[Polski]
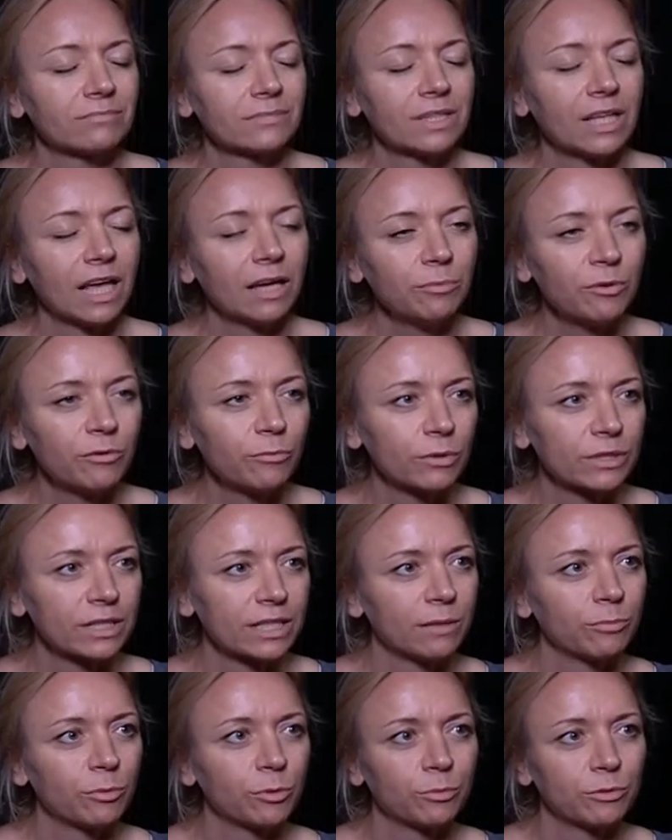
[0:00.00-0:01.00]
Najpierw była
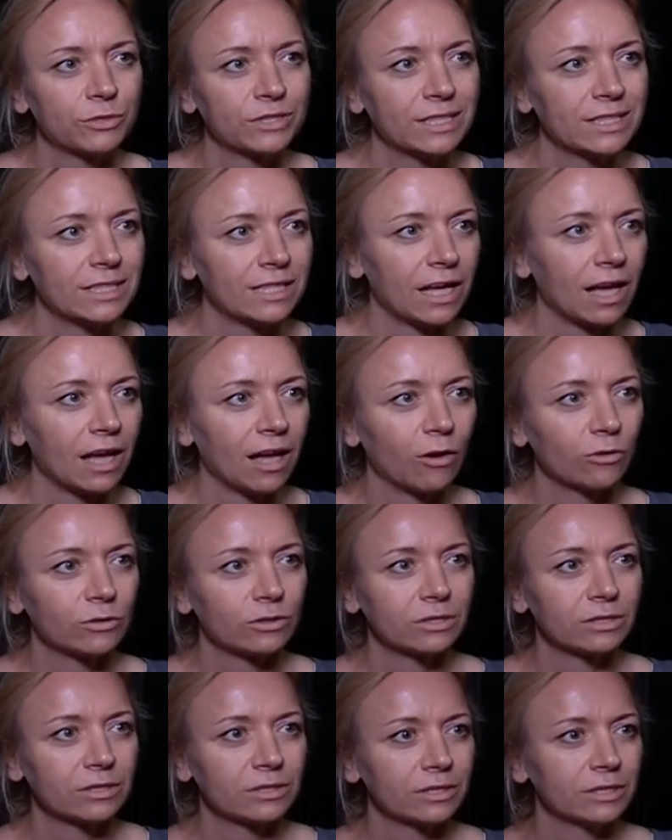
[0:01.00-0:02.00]
taka propozycja
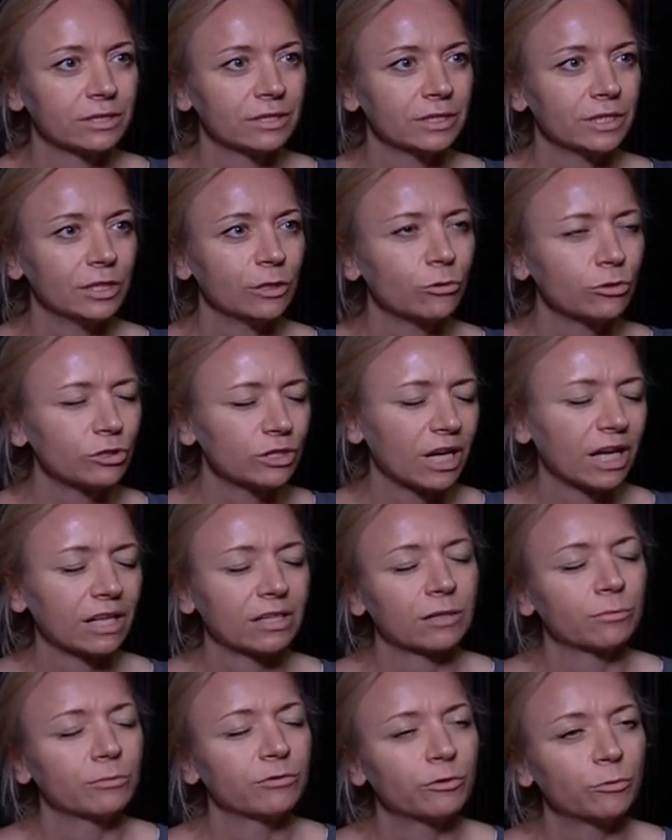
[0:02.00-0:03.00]
od y, iluś lat
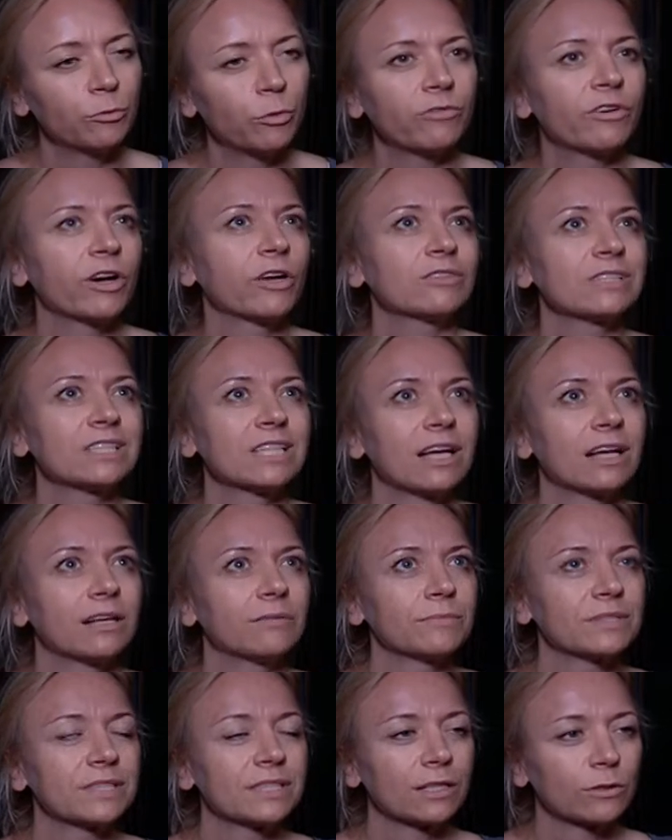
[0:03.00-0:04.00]
jakby wypływająca
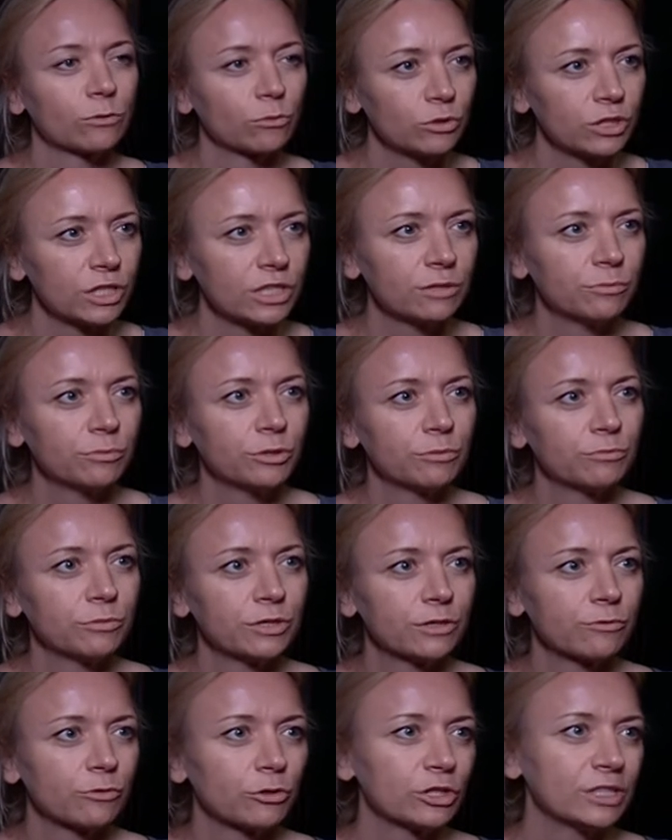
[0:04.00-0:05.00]
z ratusza, żebyśmy
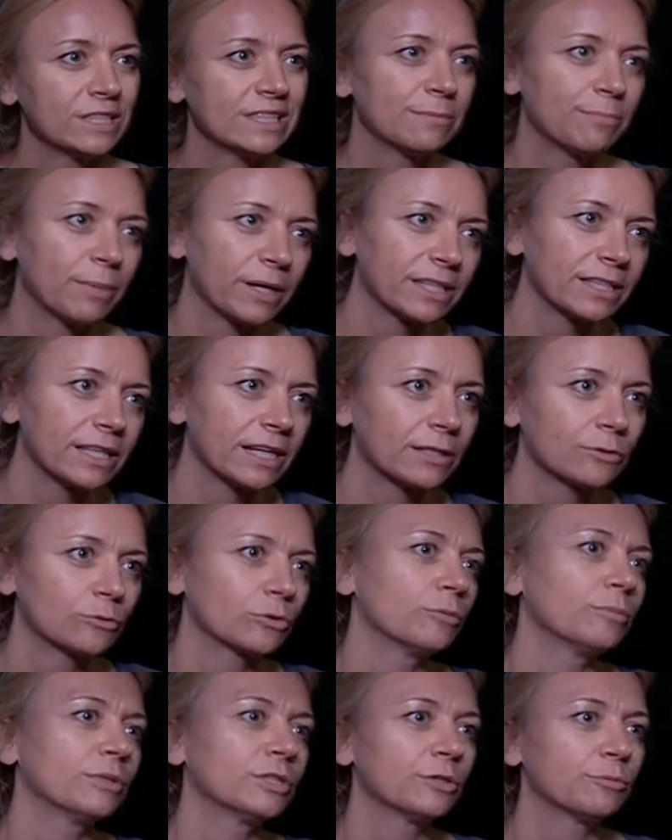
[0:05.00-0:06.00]
stworzyli spektakl,
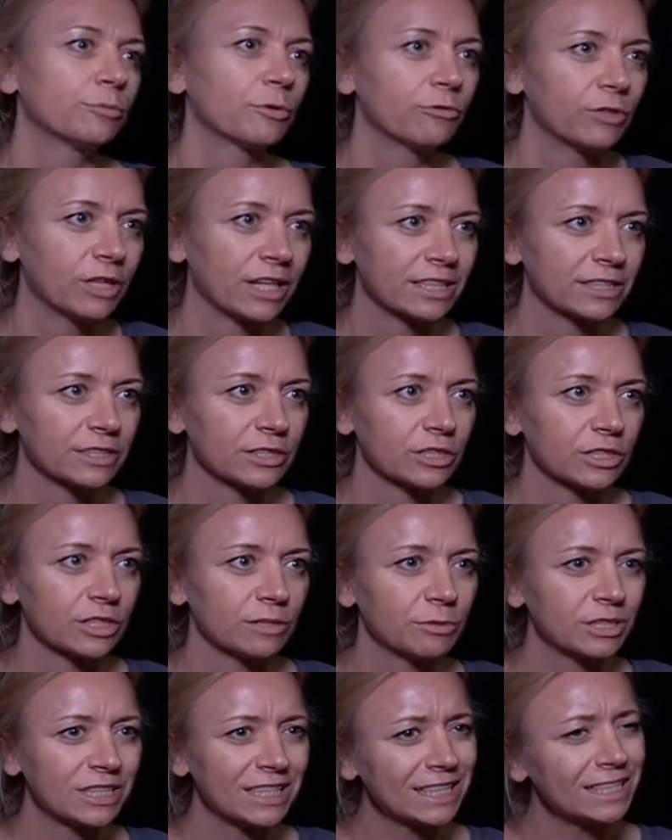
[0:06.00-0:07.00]
który będzie profilaktyczny.
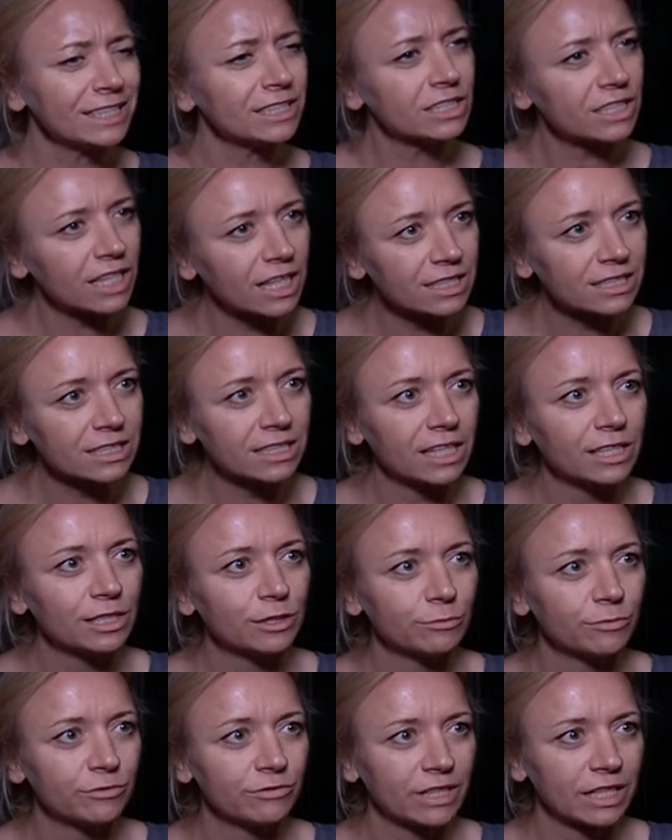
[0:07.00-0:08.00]
I przez jakiś czas
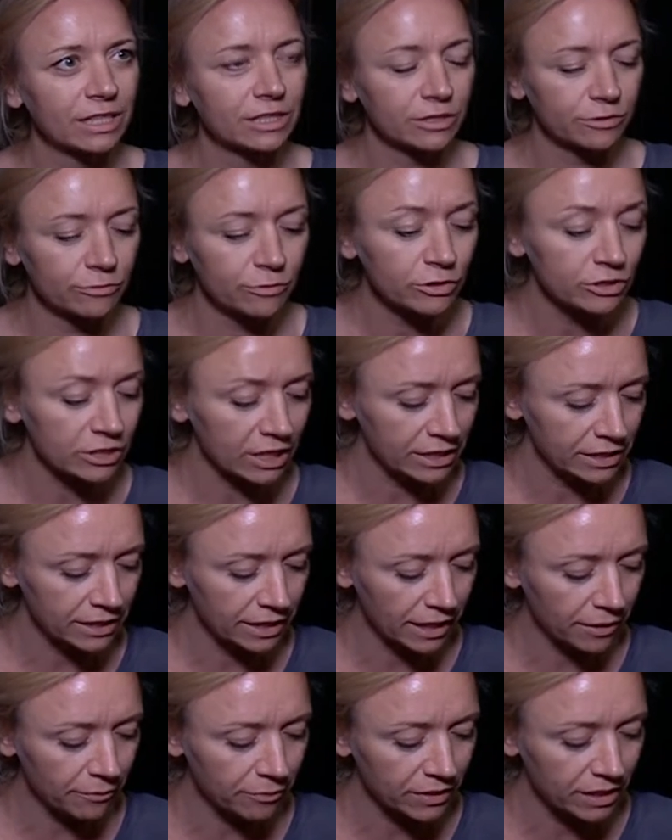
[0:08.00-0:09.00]
graliśmy w teatrze w
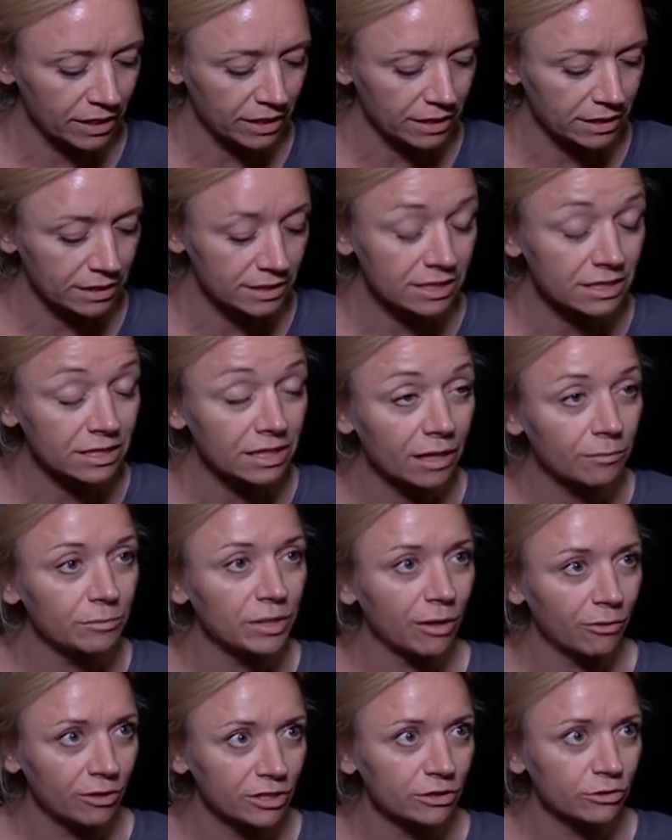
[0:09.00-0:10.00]
Koszalinie y, syna
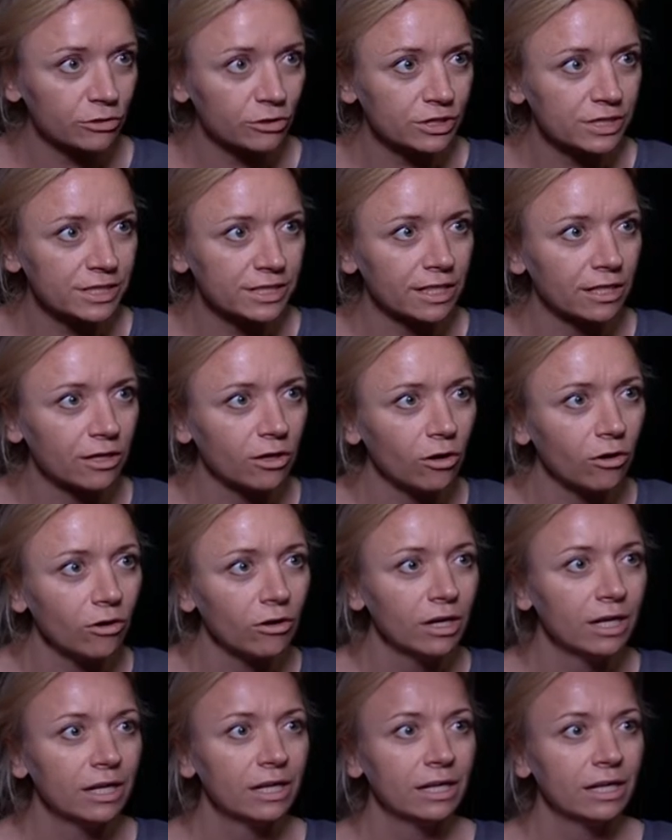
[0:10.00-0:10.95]
Michała Siegoczyńskiego